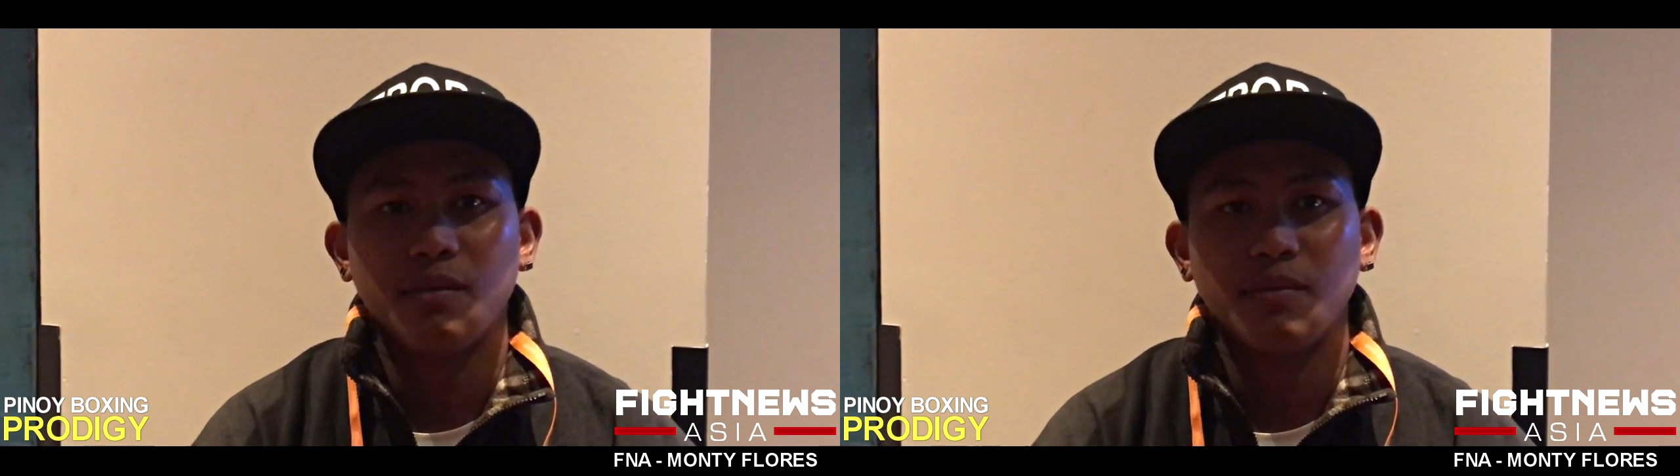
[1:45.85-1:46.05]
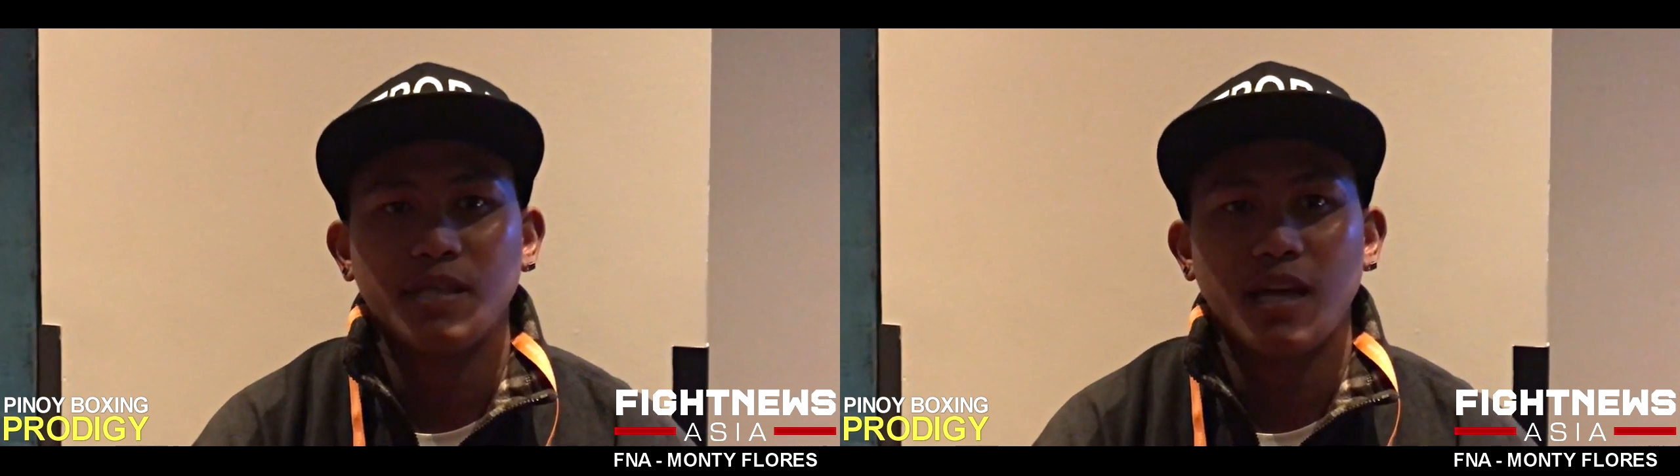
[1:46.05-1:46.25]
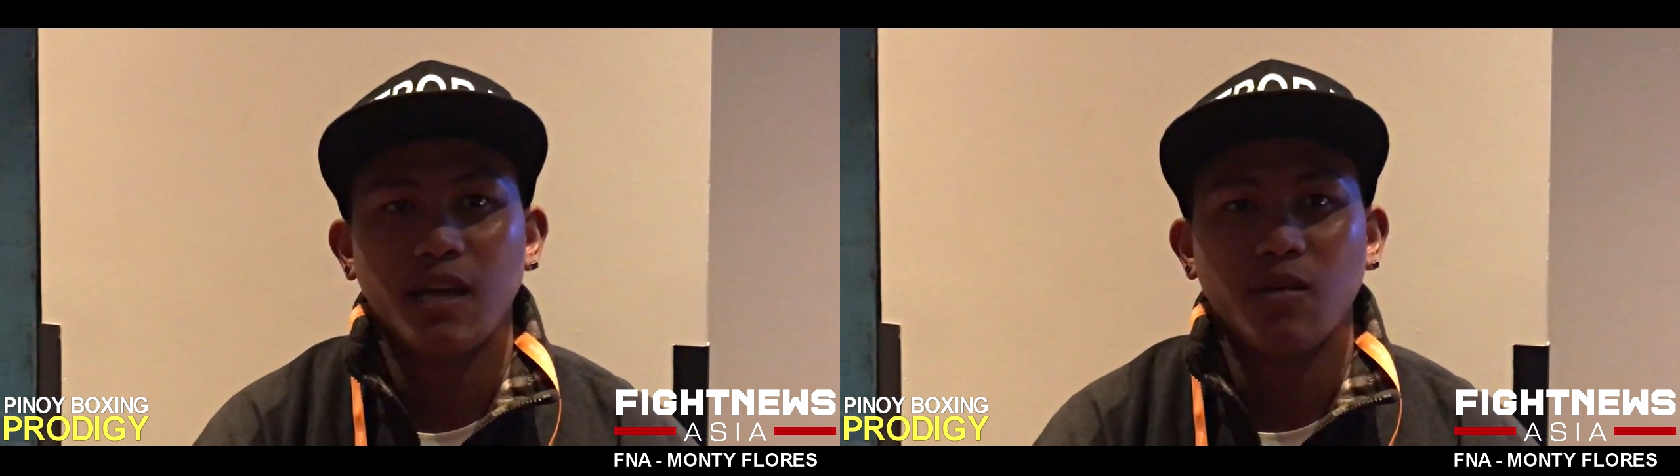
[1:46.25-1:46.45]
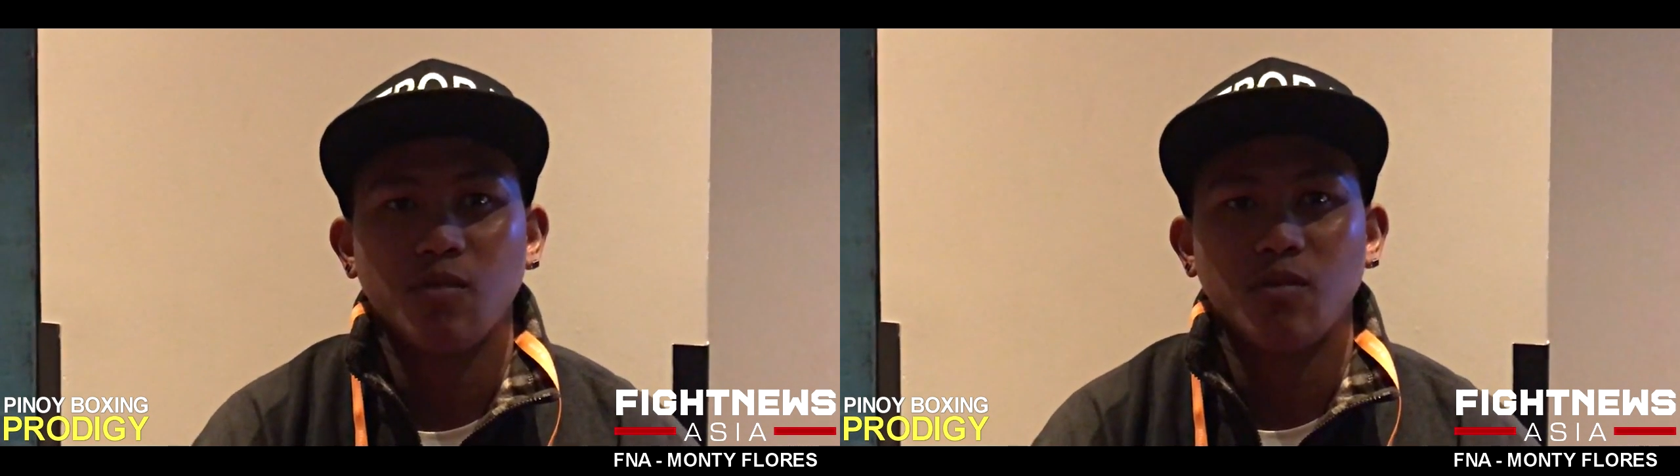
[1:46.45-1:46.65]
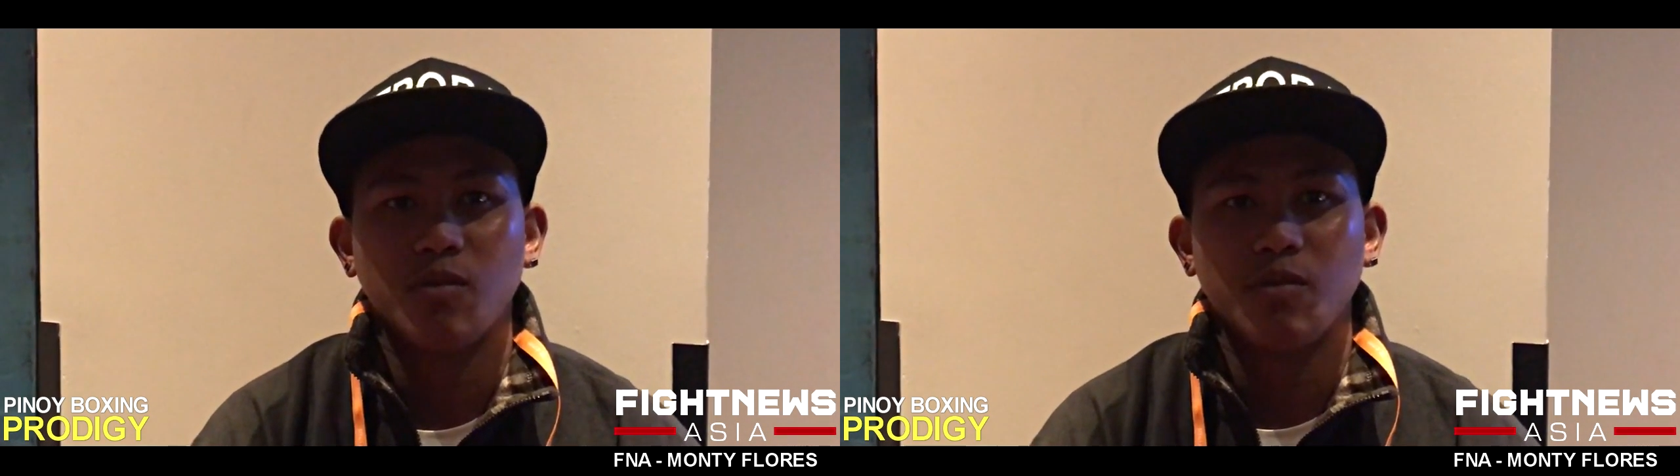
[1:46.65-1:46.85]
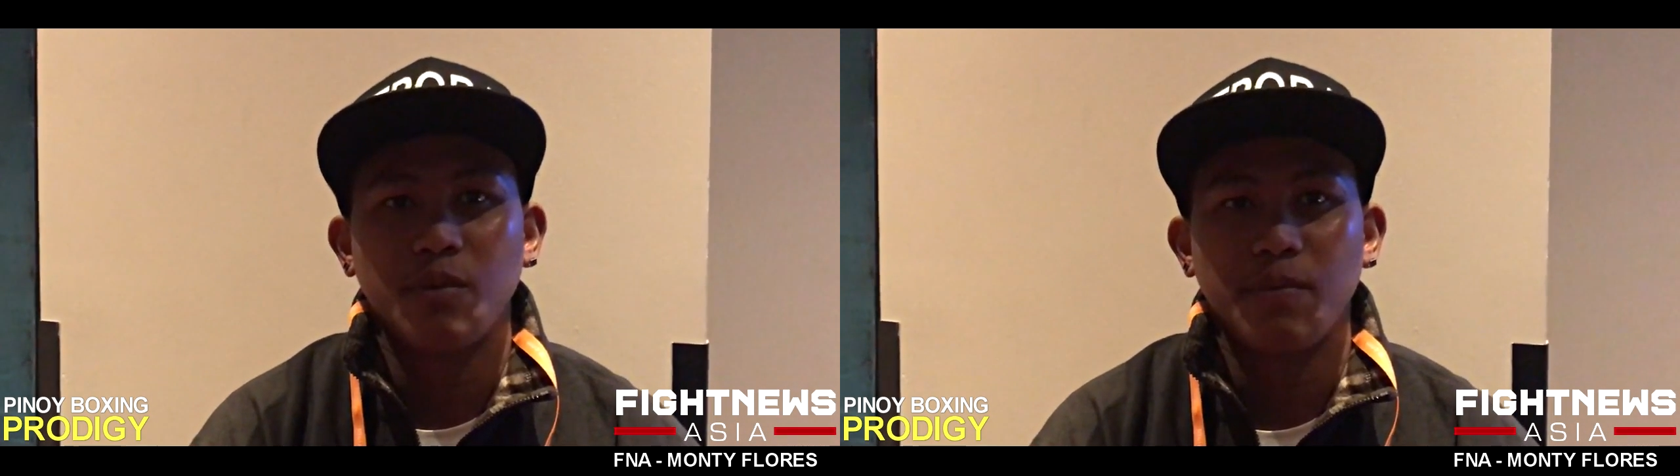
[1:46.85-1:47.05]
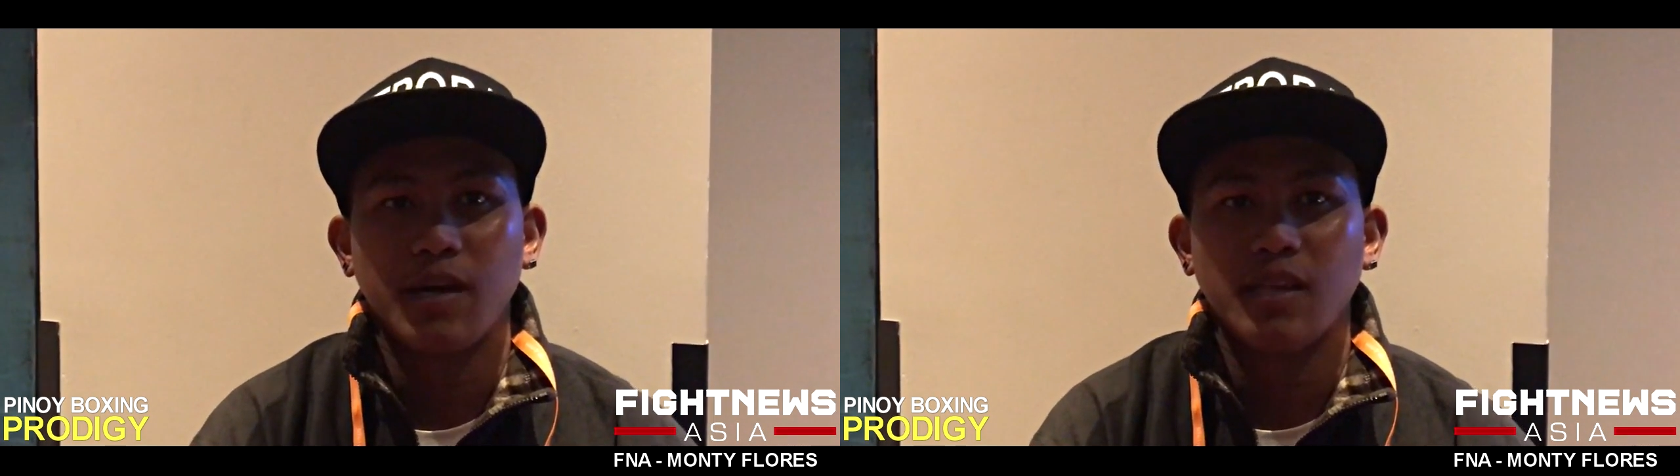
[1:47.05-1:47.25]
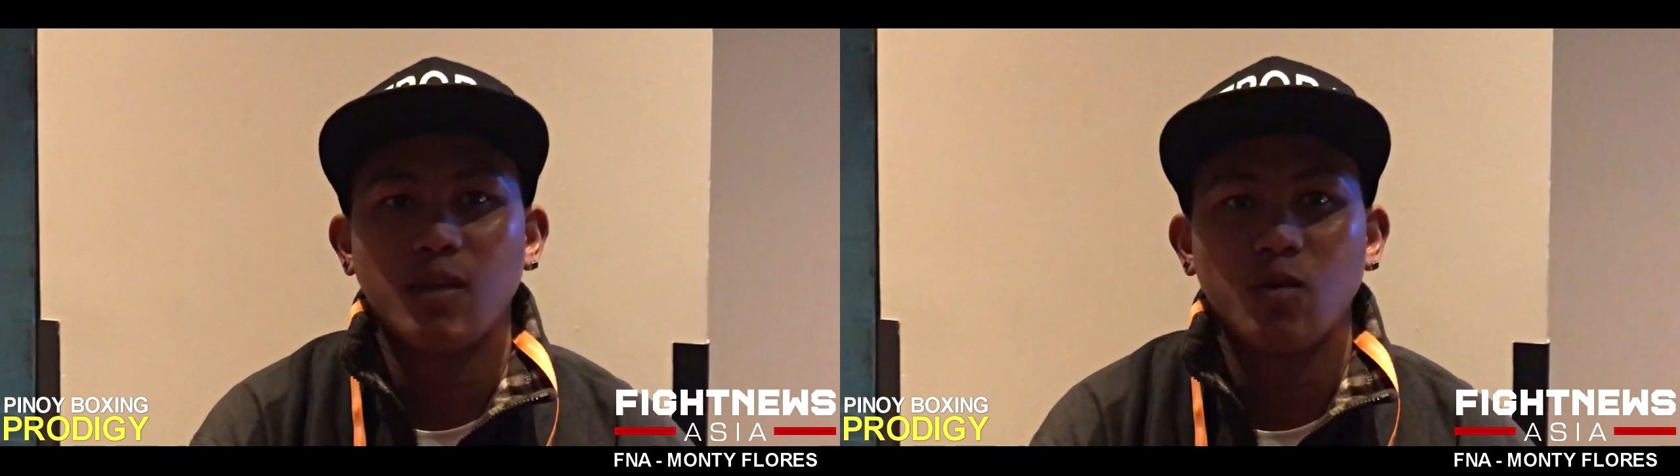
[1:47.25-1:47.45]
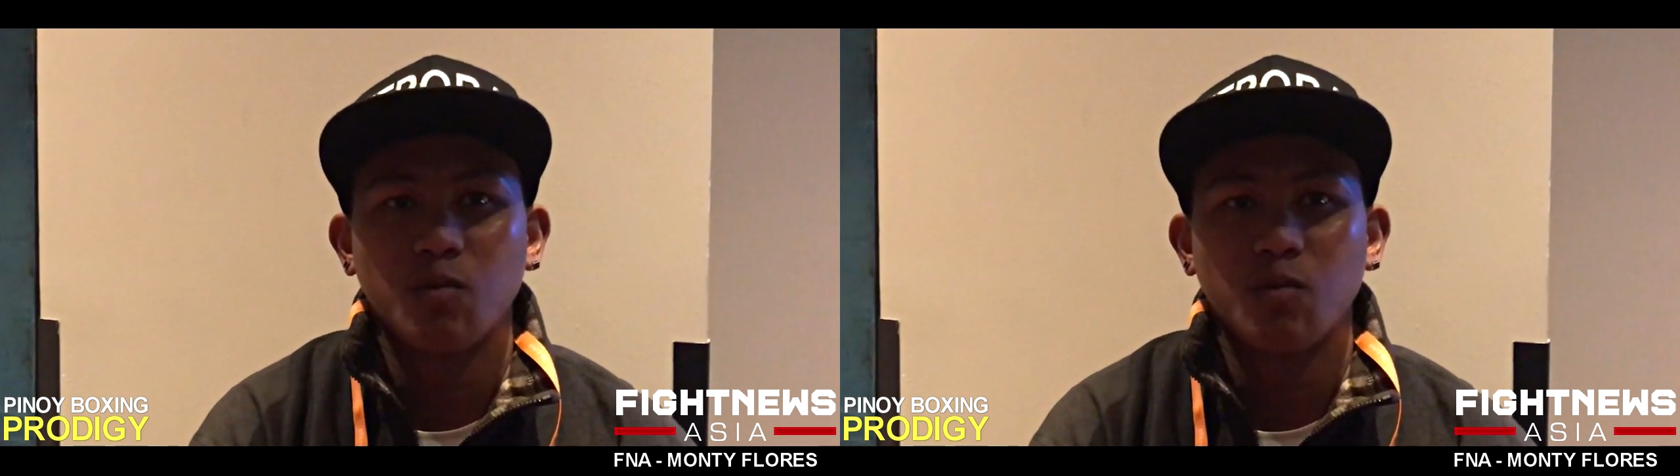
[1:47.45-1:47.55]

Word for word: sa yung papakita